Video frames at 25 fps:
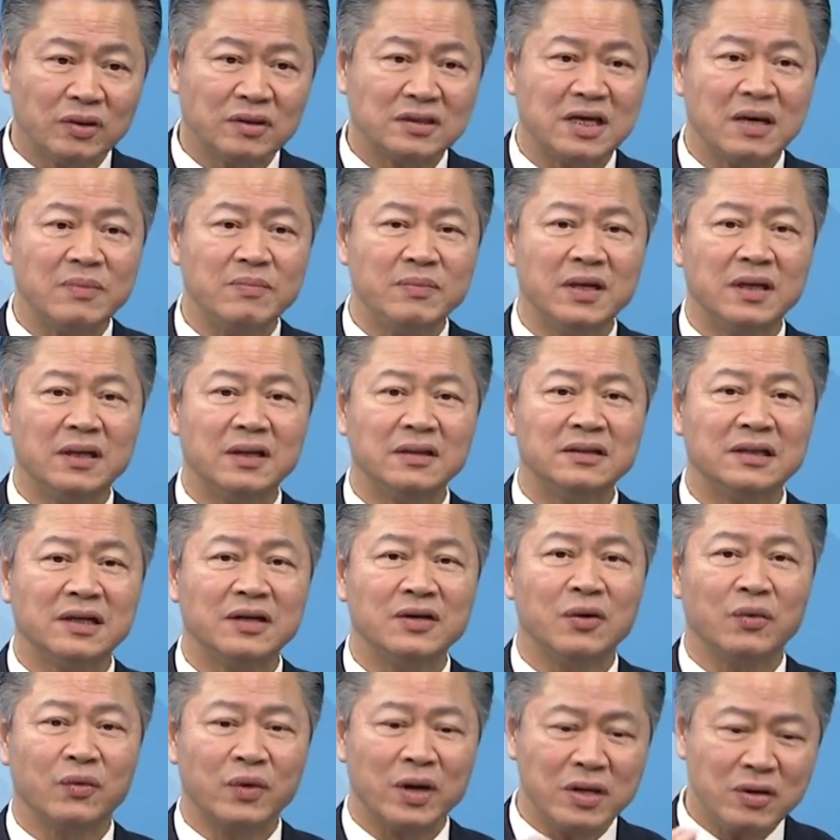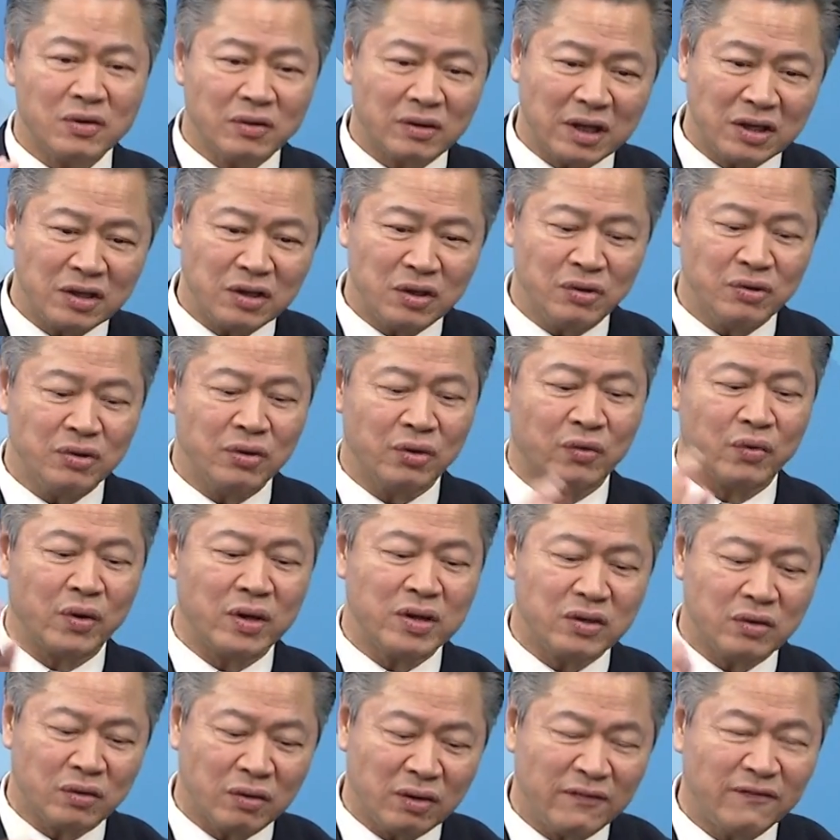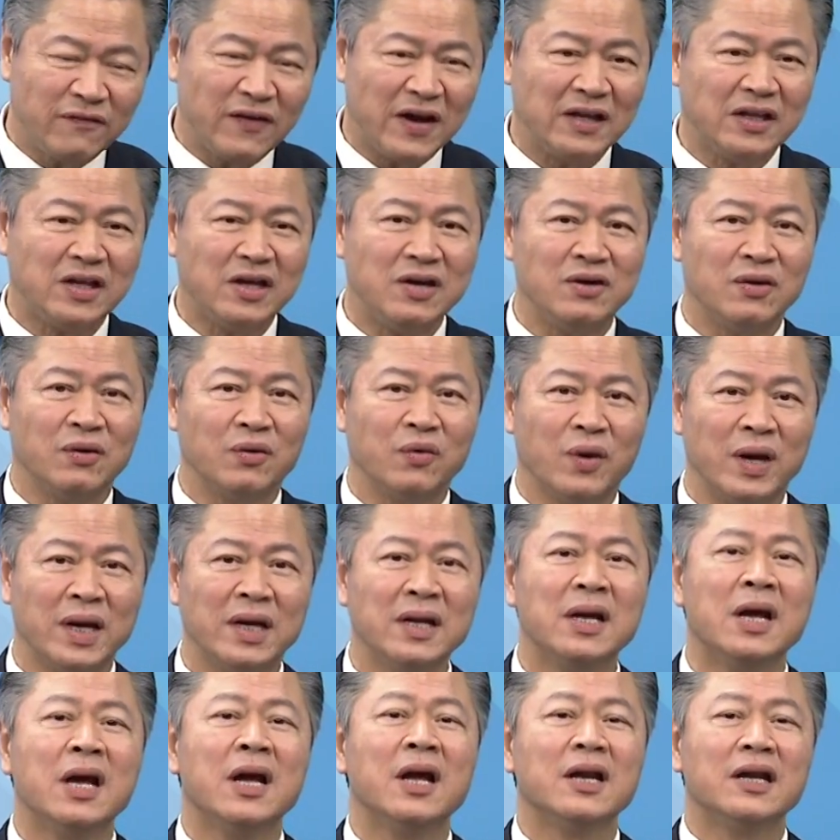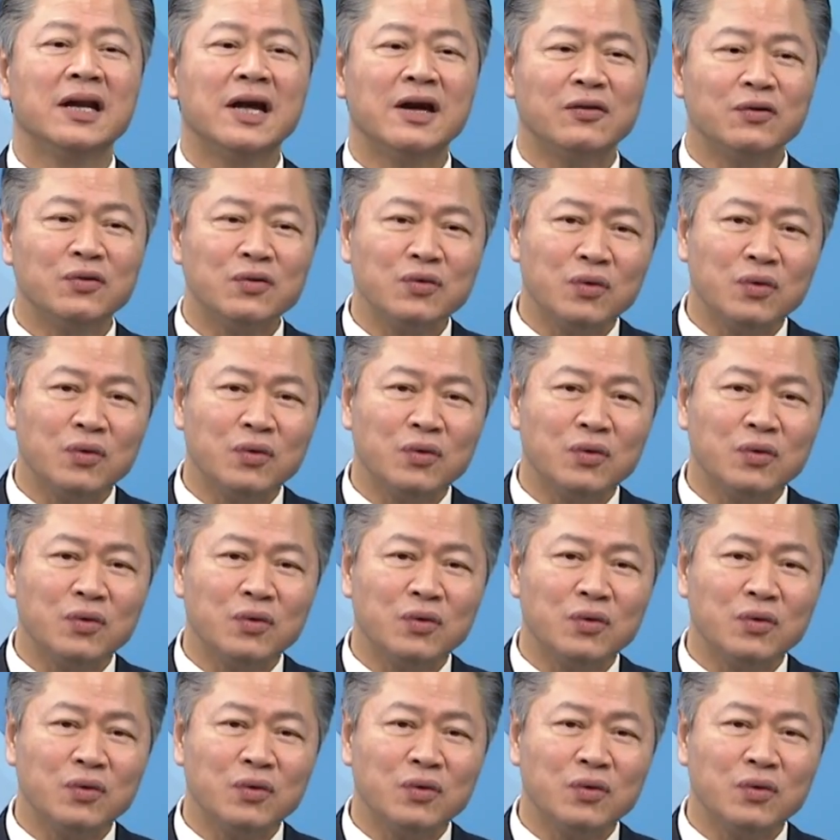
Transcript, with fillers: 的产品跟这个有关，又跟油有关，又跟发电有关。那如